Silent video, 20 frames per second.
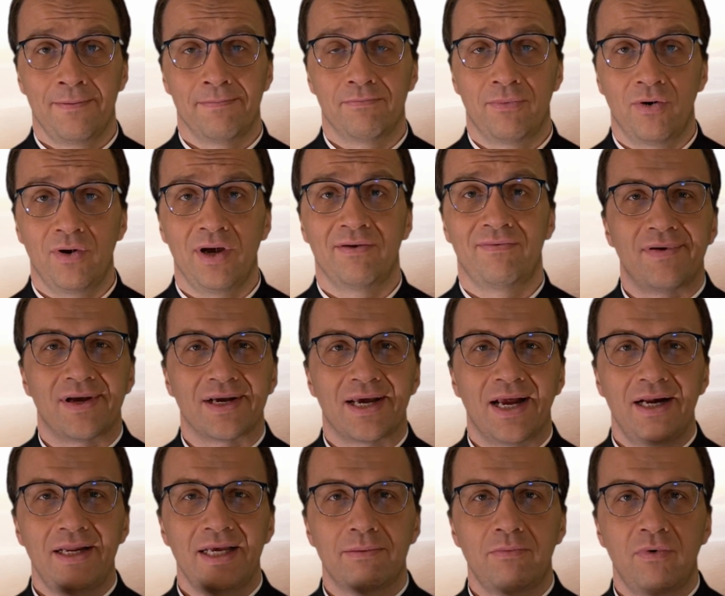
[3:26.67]
bo
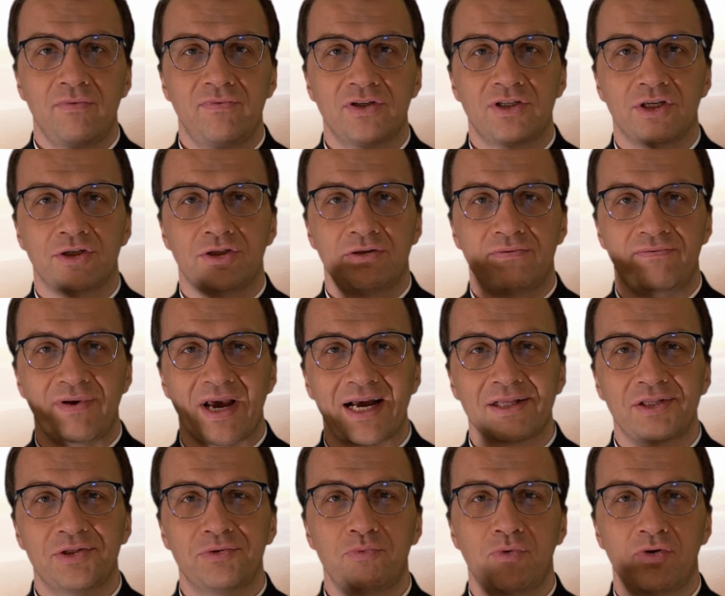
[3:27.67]
Ewangelia mówi, że
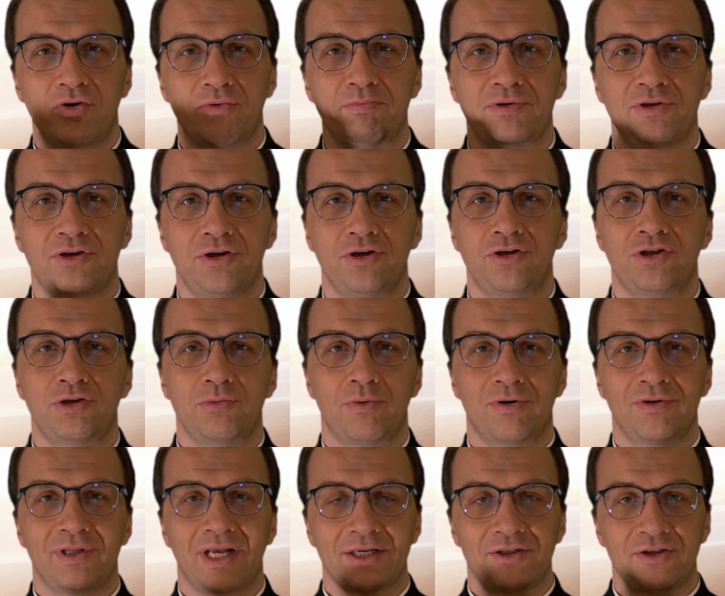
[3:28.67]
światło
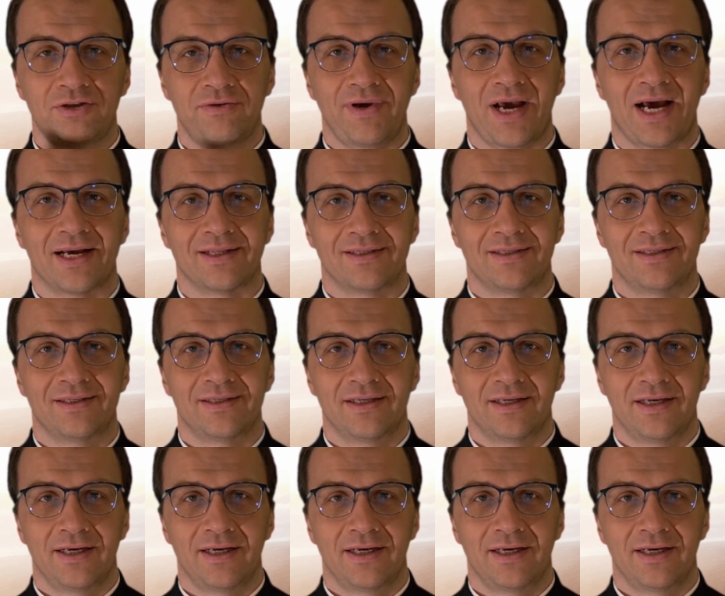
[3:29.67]
przyszło na świat.